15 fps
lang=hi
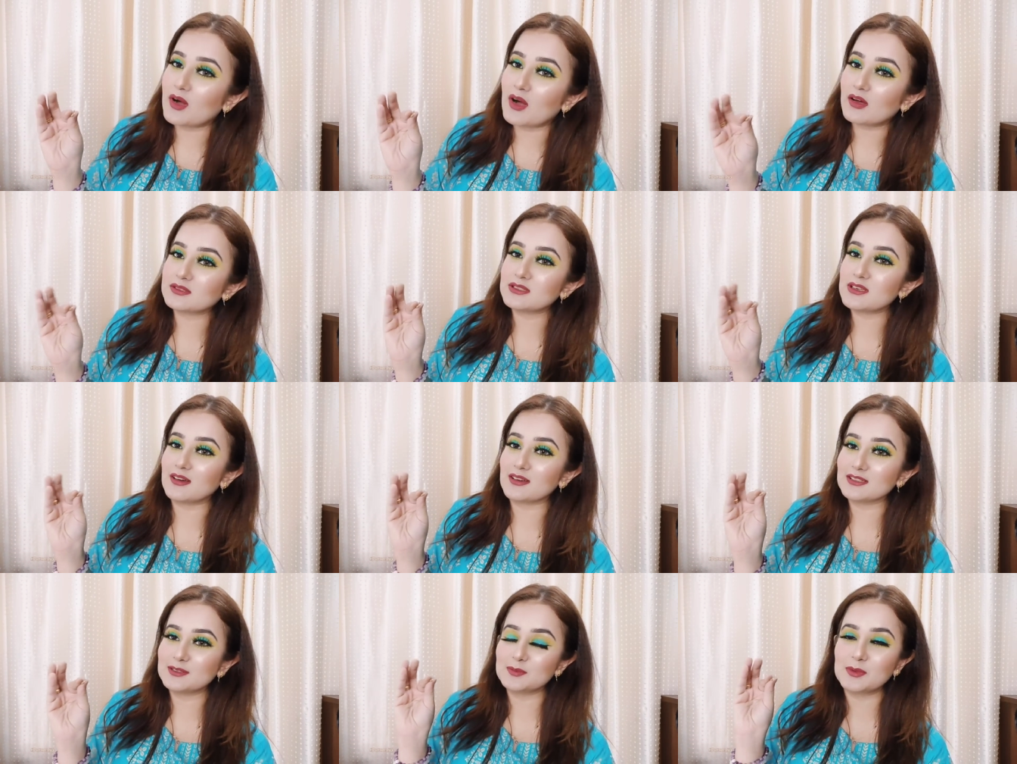कहाँ से
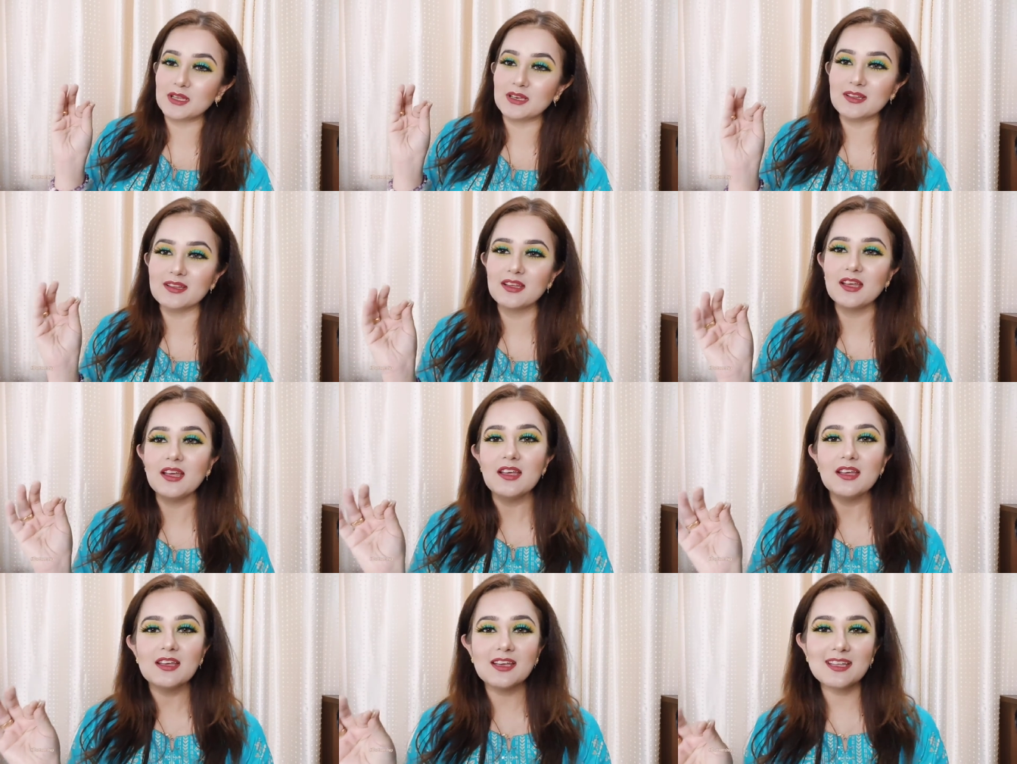आगे चिपकी ली
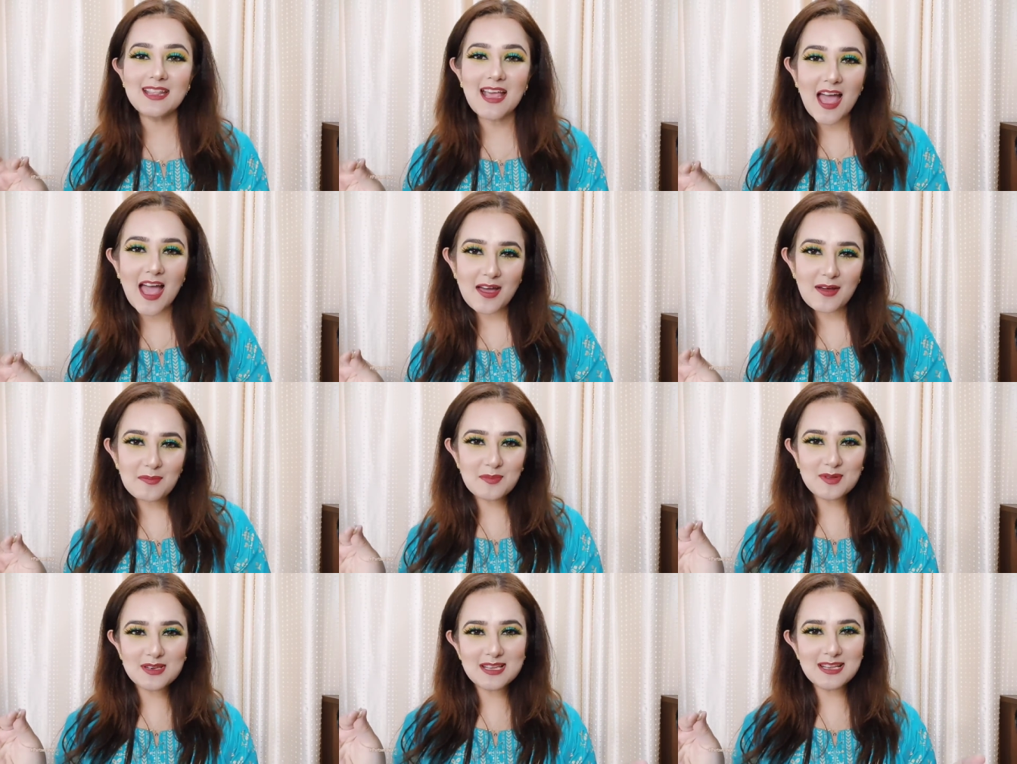कहते
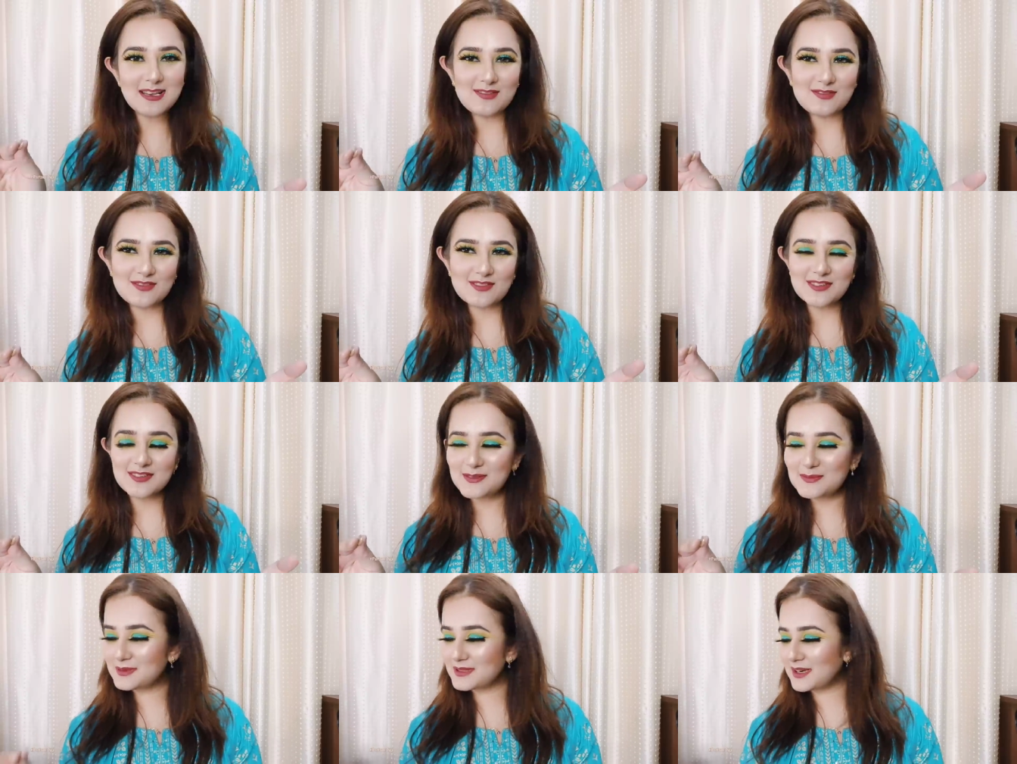अप्रैल
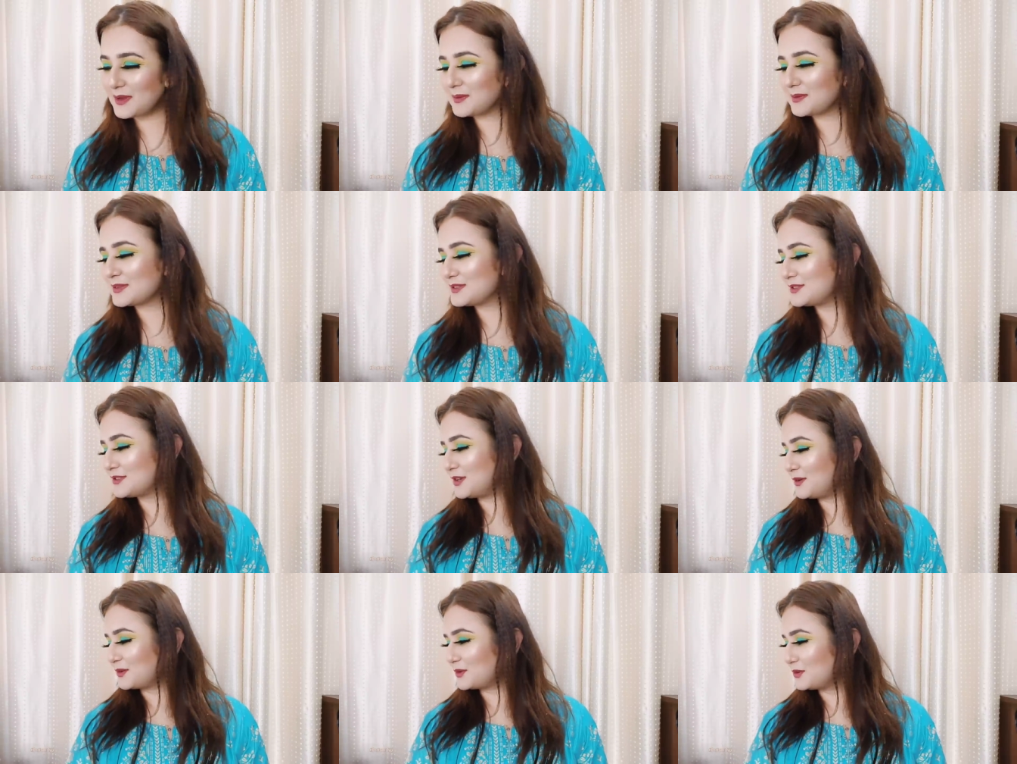फूल बना
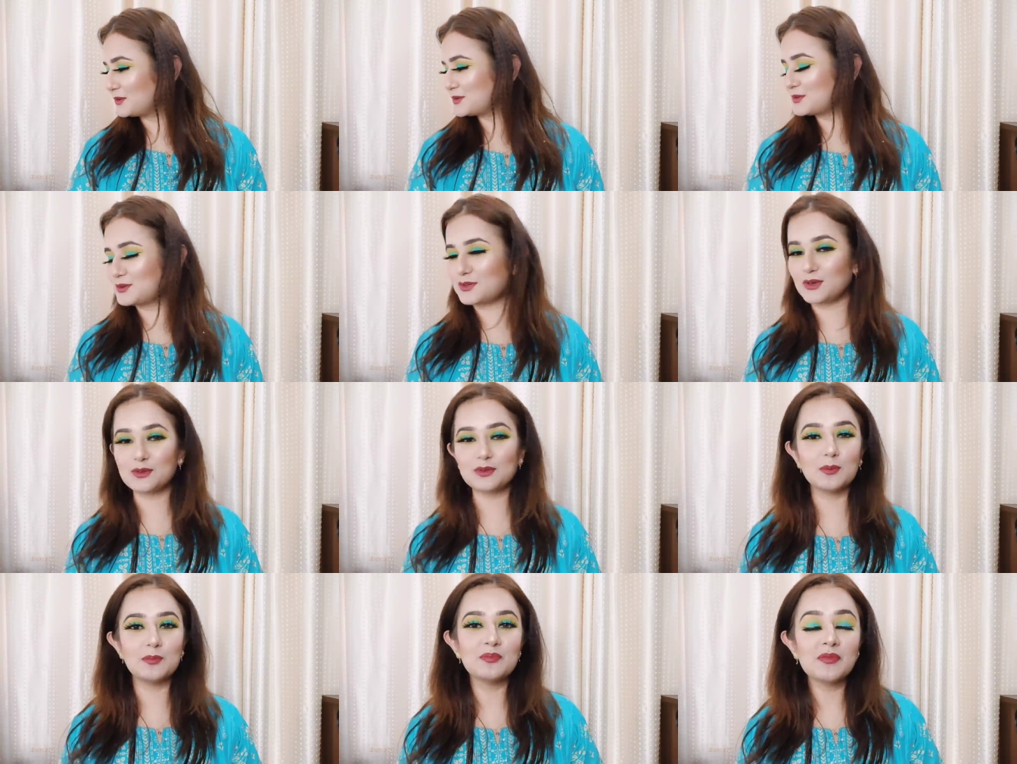चलो खुश हो जाओ
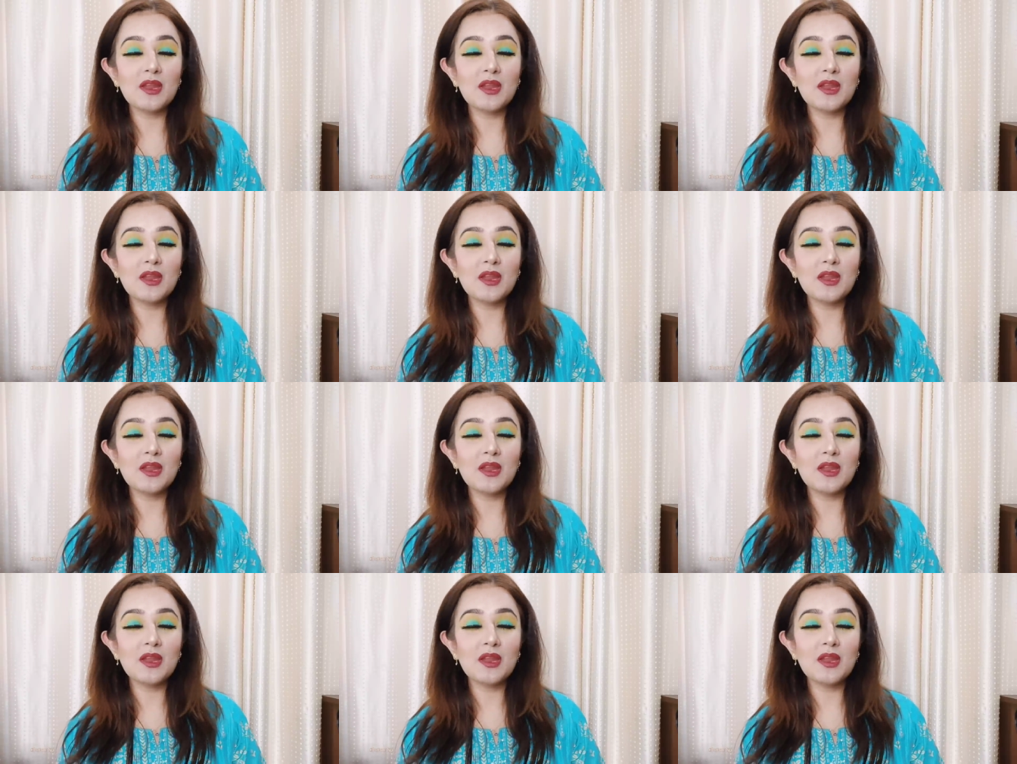तुम